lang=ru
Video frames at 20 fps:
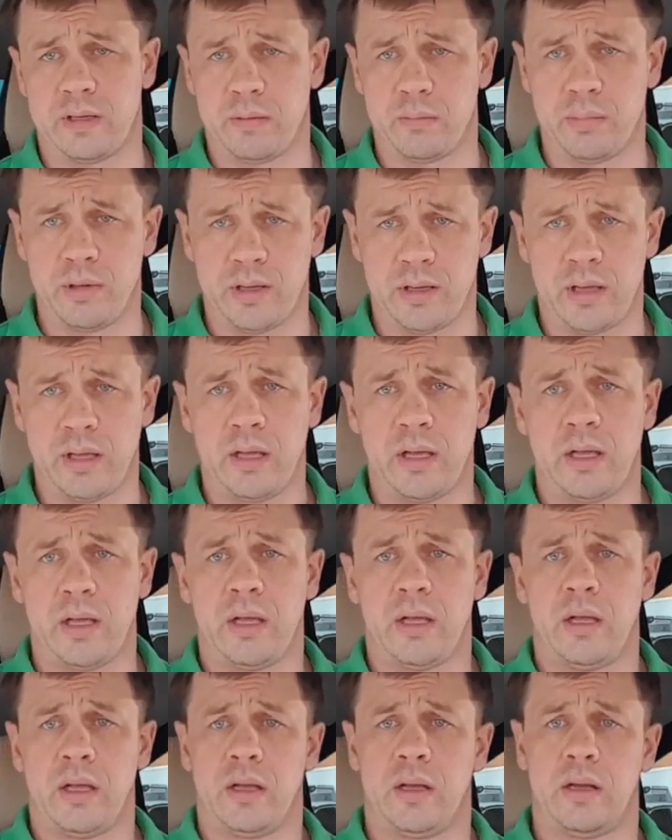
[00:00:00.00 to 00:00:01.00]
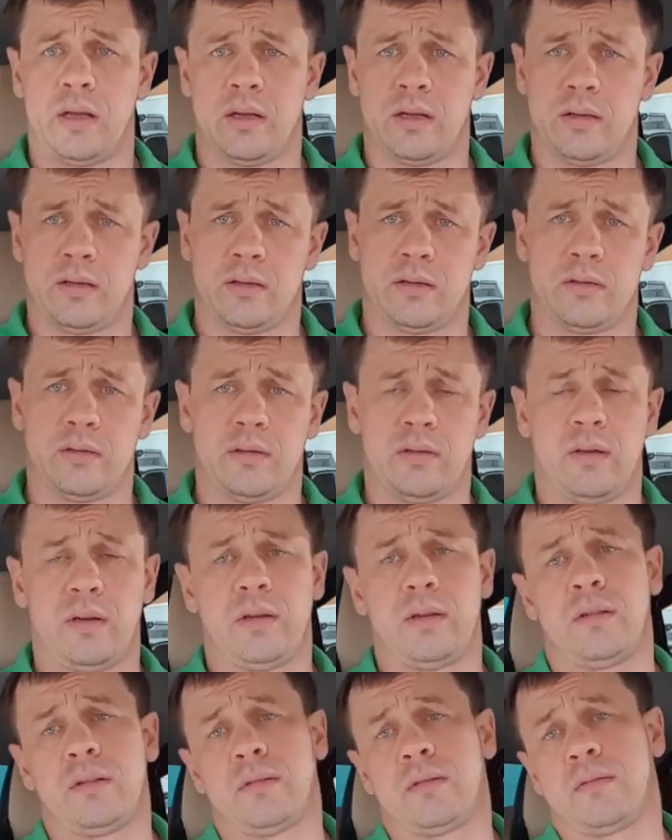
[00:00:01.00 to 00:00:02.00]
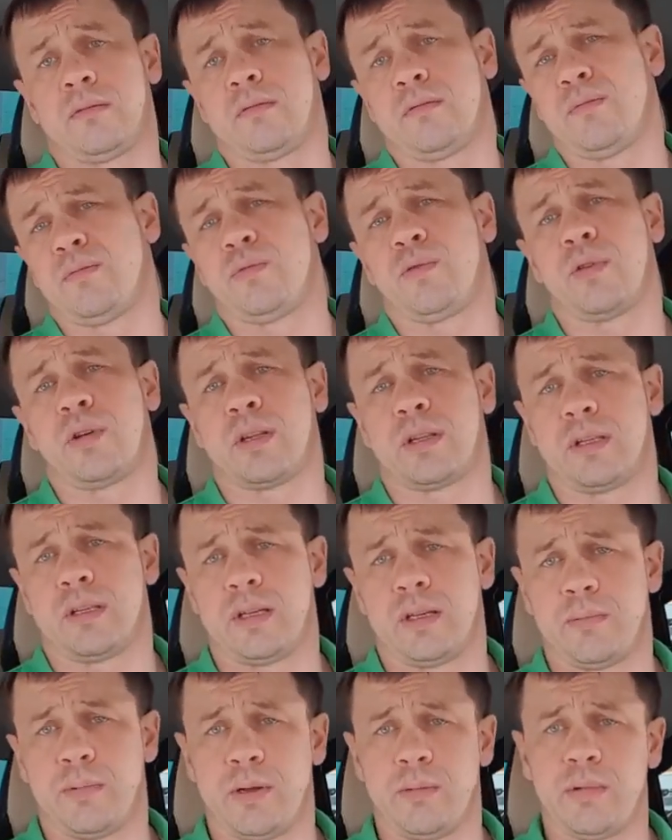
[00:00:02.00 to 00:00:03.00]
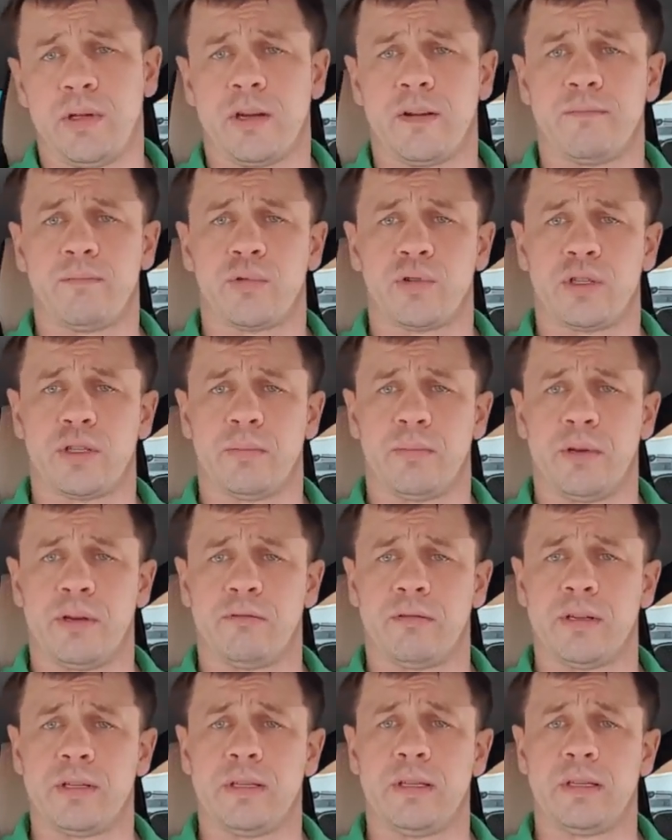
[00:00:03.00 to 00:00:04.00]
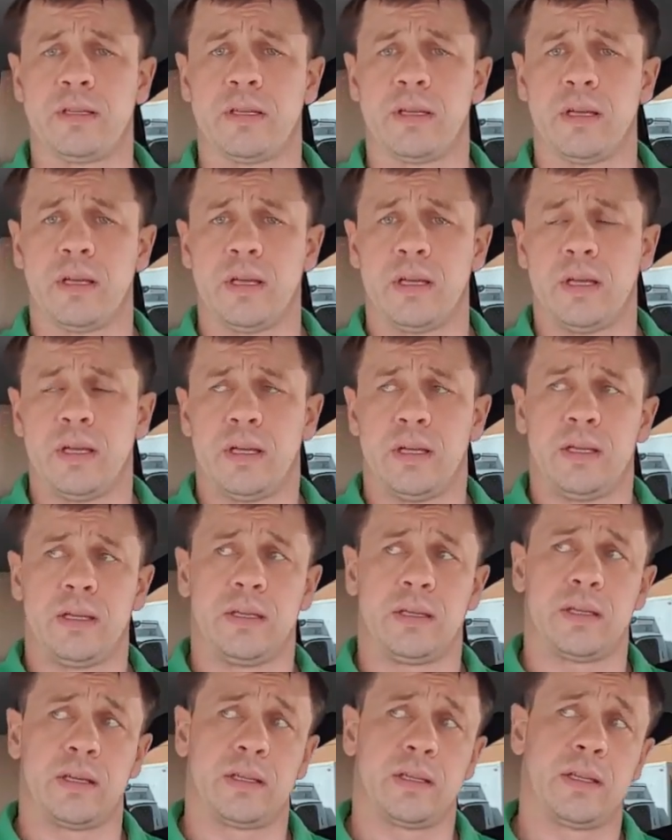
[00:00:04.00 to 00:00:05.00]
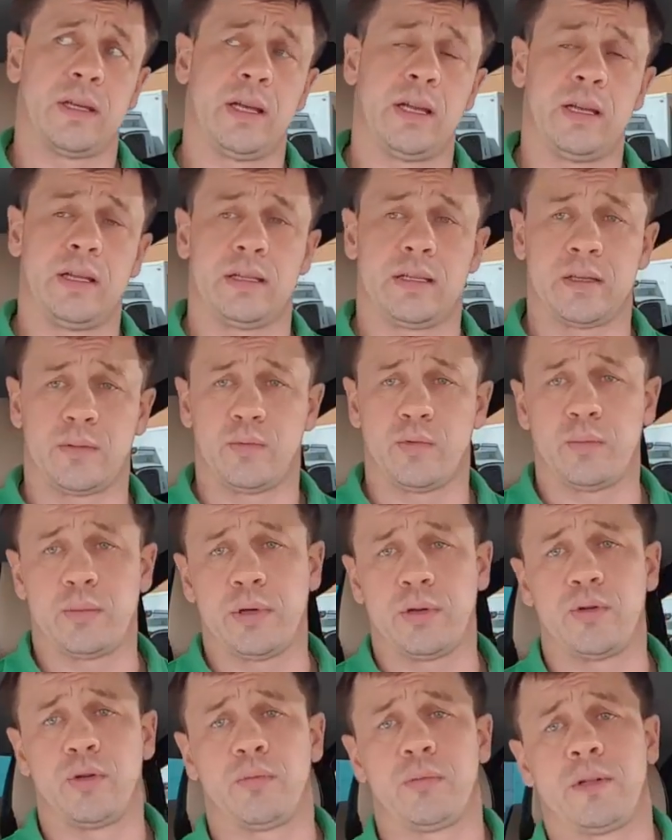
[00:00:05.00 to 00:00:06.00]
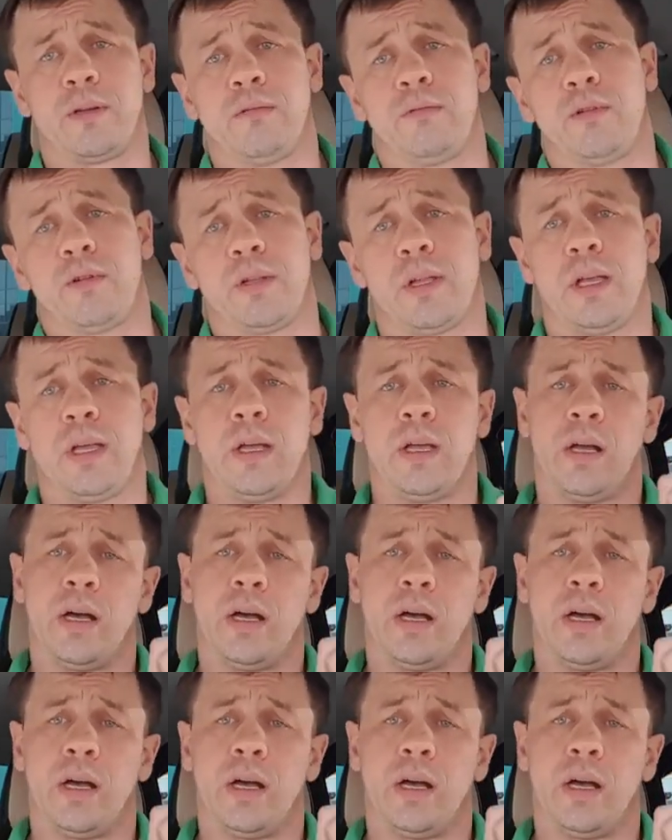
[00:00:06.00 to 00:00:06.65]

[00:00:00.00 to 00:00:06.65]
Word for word: ВТБ. А, или, ну, много таких примеров можно приводить и так далее и тому подобное. Вот.